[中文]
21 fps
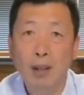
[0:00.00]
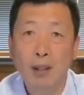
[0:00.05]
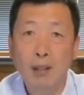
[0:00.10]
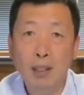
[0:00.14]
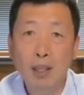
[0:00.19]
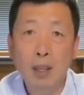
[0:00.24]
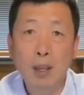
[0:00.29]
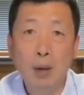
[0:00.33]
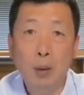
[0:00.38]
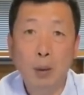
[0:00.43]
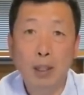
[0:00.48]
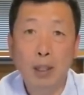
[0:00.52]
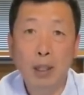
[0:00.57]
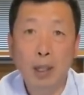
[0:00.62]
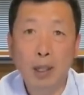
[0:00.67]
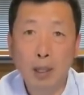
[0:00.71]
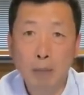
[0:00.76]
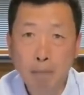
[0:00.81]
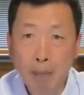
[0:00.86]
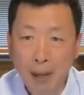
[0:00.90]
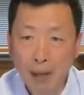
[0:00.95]
你有了
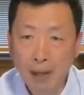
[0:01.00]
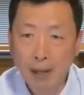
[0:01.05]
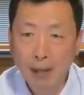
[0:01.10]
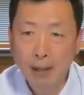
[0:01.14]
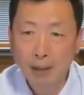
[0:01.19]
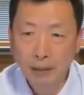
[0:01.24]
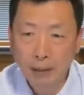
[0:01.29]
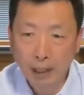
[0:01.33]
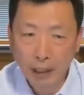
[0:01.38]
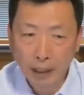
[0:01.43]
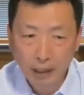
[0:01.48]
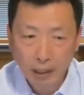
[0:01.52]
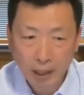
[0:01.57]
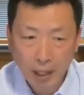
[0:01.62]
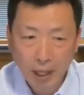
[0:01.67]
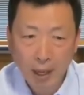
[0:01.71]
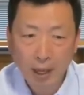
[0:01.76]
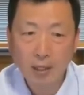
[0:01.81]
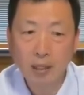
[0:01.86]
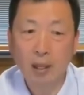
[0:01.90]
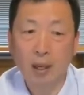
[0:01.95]
这个本领、这个
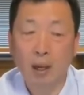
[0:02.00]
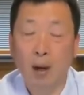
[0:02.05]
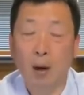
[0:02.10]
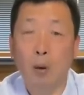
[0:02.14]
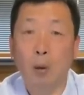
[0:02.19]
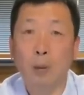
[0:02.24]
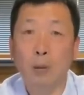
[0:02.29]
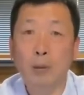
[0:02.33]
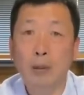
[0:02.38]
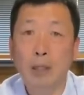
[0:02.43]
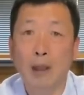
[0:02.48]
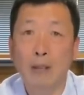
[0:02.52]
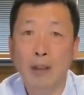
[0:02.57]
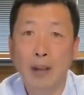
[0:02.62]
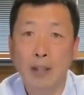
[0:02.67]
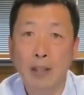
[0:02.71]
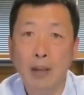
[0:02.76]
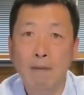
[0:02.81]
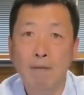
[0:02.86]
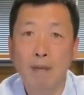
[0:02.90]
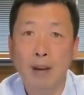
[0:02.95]
钱以后，他才
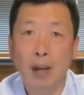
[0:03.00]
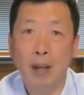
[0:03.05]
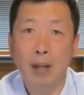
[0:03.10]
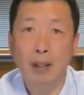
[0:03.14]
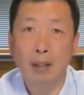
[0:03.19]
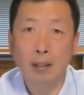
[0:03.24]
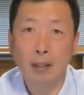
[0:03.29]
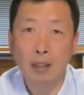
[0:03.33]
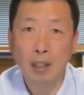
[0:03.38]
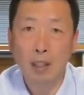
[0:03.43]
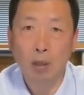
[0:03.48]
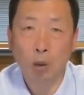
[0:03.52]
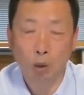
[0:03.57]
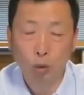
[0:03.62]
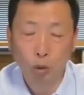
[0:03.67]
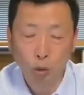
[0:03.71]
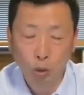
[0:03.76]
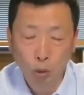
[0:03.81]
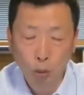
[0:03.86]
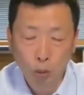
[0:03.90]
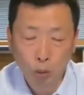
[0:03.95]
认为你有
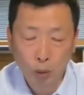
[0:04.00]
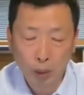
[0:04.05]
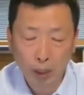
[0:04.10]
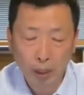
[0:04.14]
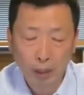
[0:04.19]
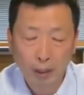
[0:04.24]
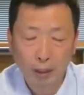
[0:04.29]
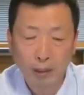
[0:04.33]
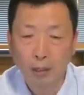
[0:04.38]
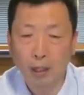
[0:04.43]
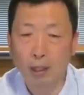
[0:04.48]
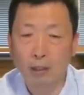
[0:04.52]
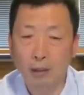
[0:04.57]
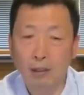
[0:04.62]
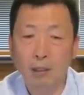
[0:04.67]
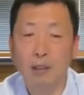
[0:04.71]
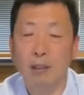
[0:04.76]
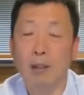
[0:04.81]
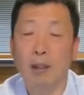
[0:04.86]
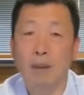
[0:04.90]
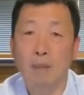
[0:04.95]
独立的
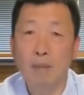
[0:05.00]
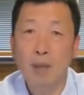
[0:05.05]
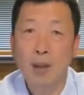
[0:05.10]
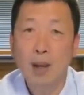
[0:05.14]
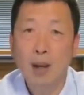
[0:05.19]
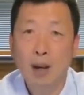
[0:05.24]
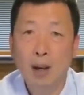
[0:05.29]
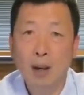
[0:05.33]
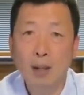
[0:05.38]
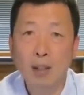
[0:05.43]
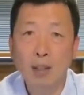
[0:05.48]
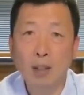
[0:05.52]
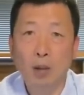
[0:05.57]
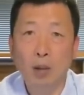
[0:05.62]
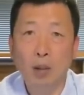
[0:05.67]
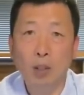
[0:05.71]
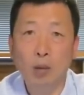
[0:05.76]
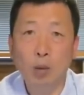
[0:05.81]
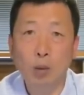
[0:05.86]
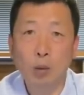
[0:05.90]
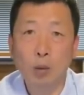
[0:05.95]
人格，而有
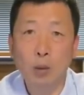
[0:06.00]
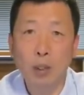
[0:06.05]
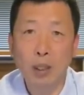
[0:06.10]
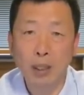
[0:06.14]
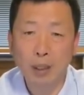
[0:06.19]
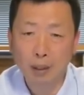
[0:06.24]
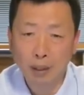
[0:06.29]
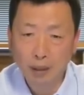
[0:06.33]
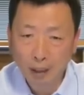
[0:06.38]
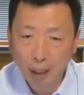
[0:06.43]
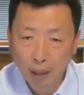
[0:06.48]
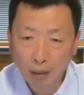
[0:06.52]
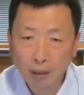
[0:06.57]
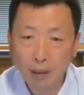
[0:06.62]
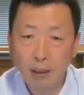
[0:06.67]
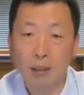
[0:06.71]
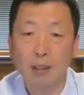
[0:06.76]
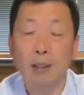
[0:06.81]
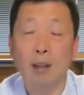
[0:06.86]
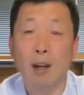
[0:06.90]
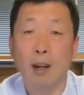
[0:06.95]
了独立的
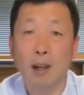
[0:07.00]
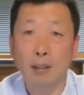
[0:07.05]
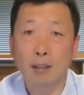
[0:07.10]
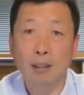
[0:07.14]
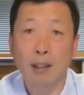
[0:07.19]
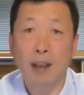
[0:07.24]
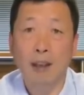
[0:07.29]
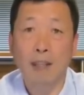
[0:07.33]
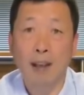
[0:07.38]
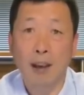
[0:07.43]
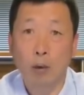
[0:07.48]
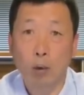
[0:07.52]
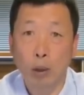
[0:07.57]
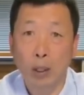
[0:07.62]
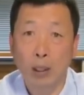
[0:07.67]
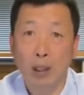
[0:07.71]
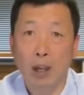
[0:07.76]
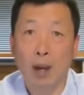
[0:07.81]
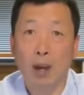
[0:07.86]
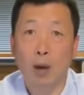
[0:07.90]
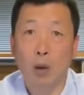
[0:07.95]
人格，他才
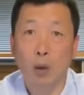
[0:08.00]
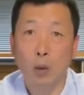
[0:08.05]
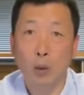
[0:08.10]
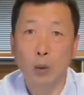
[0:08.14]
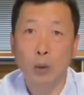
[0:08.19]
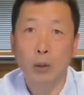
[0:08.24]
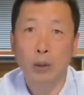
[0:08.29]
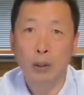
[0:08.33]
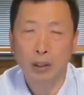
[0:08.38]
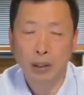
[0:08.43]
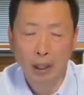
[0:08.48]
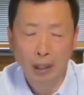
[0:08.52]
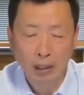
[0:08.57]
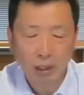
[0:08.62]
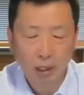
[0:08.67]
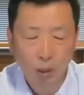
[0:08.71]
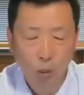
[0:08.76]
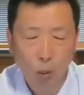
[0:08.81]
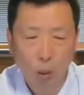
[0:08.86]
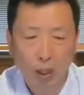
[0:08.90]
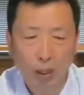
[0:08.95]
会考虑给
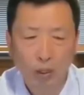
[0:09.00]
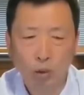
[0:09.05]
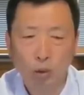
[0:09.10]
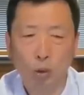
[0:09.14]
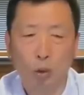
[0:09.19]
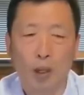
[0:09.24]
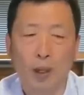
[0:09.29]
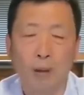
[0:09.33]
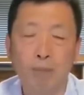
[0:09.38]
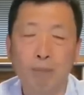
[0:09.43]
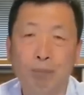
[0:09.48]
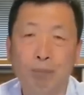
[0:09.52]
你官做。